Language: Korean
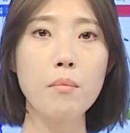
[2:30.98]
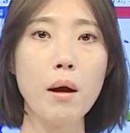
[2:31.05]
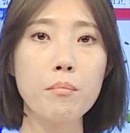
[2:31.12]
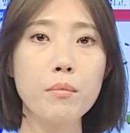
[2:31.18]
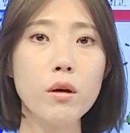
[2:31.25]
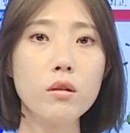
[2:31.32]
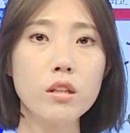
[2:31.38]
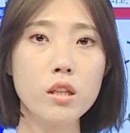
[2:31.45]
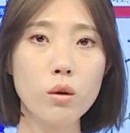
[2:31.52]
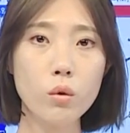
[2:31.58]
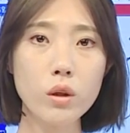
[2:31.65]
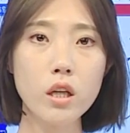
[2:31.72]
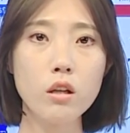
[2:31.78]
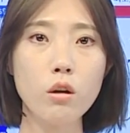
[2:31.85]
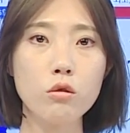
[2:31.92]
반면
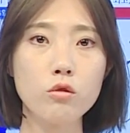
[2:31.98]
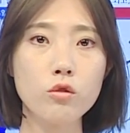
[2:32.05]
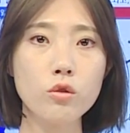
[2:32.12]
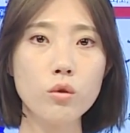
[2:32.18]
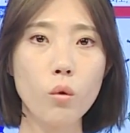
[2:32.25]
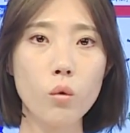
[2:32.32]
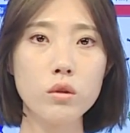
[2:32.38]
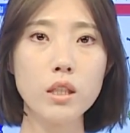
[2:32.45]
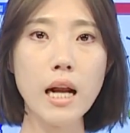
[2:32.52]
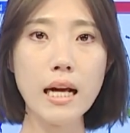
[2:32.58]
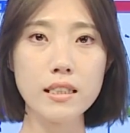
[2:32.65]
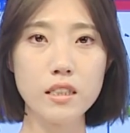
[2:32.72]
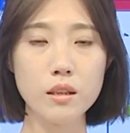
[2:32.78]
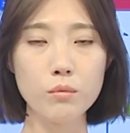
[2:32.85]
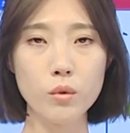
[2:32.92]
기온의 경우 오늘
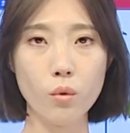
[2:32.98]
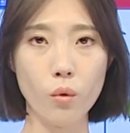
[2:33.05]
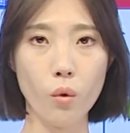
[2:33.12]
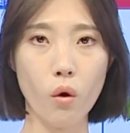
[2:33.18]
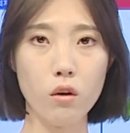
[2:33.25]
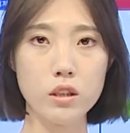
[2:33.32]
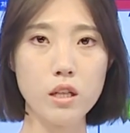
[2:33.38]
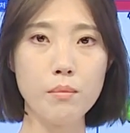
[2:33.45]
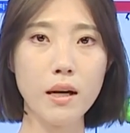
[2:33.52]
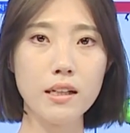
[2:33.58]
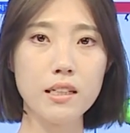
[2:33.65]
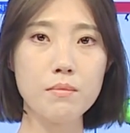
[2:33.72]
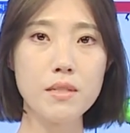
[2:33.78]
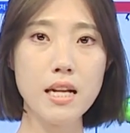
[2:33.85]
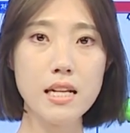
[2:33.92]
아침도
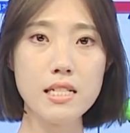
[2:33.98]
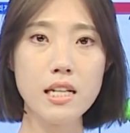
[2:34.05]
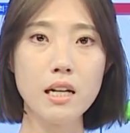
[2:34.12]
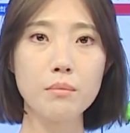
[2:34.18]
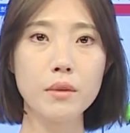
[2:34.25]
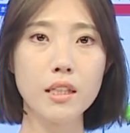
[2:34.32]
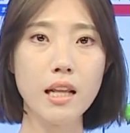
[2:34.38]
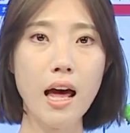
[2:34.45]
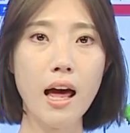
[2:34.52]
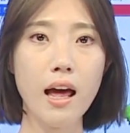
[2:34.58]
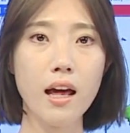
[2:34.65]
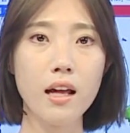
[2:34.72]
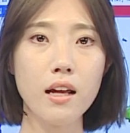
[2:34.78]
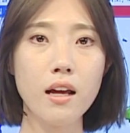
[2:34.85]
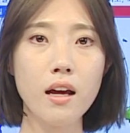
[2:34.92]
어제만큼
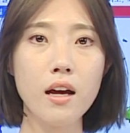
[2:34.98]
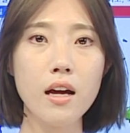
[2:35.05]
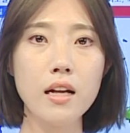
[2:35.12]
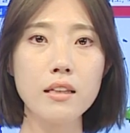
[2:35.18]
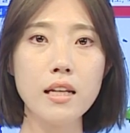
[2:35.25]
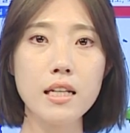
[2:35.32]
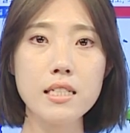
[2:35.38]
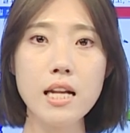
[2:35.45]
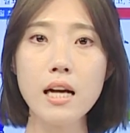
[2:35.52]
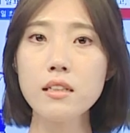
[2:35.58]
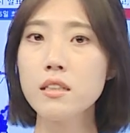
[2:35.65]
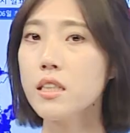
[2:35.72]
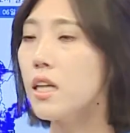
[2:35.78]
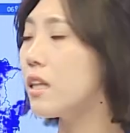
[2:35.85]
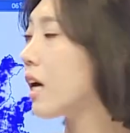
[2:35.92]
쌀쌀합니다. 대기
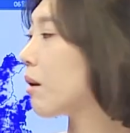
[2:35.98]
상층에